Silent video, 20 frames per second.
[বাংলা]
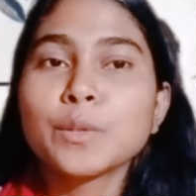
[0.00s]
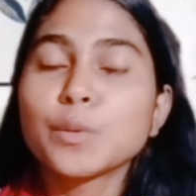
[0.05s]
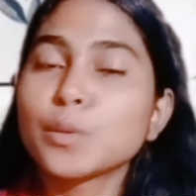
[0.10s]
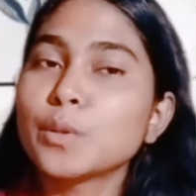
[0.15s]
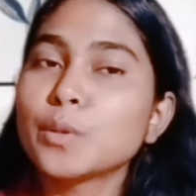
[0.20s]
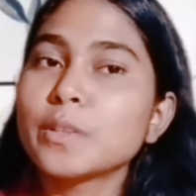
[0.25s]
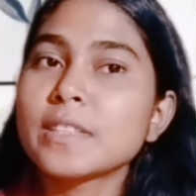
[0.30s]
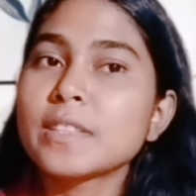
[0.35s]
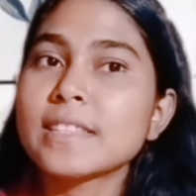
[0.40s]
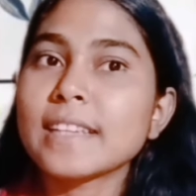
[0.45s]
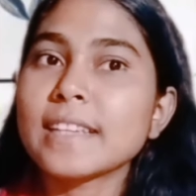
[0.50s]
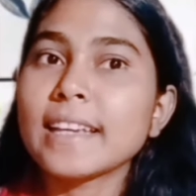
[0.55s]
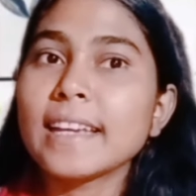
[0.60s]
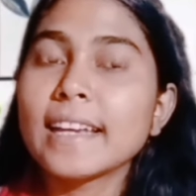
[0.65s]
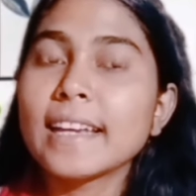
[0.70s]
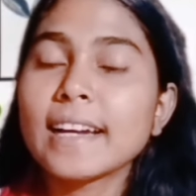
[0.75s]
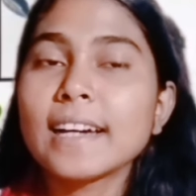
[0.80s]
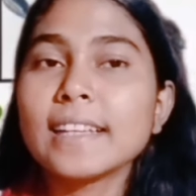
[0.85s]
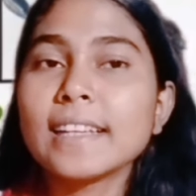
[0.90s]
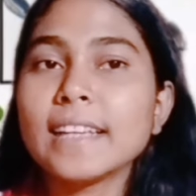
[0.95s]
তো হচ্ছে
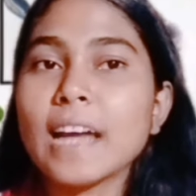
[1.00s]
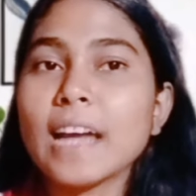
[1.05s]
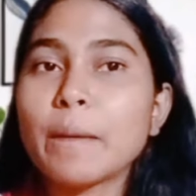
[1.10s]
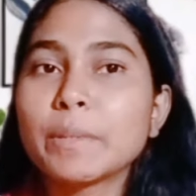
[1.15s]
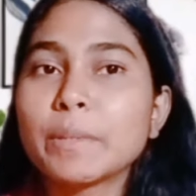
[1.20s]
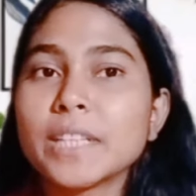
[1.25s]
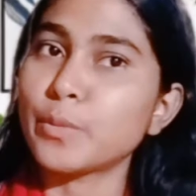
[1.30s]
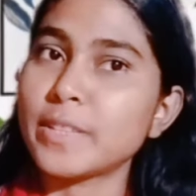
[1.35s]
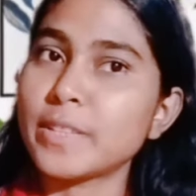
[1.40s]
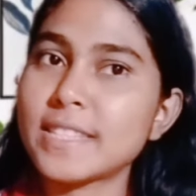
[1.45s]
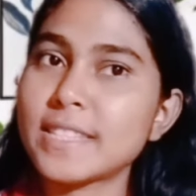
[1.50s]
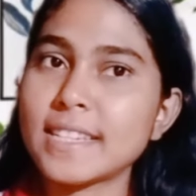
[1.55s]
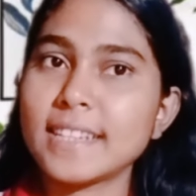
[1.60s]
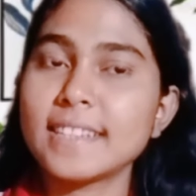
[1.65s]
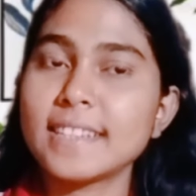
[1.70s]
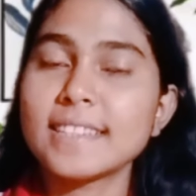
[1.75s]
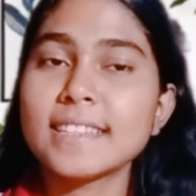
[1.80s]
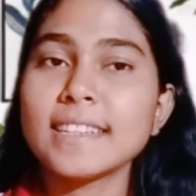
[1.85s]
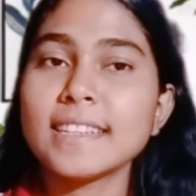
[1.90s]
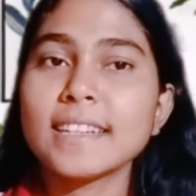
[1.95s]
এখানে আমার রয়েছে
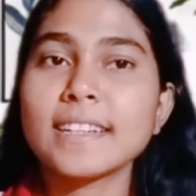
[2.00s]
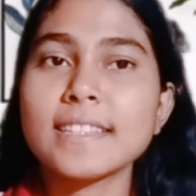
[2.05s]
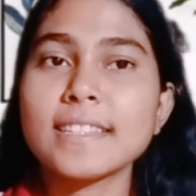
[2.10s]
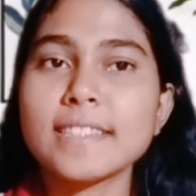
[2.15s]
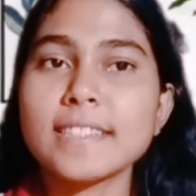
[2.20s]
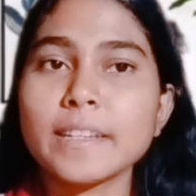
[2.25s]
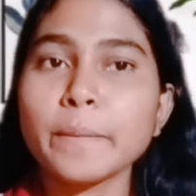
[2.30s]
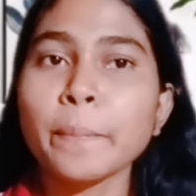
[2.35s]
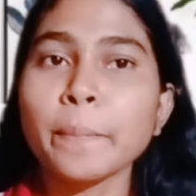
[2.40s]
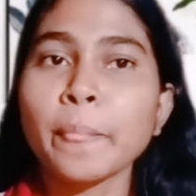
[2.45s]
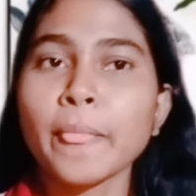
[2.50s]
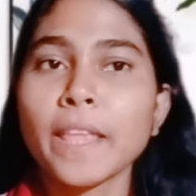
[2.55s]
ঠিক আছে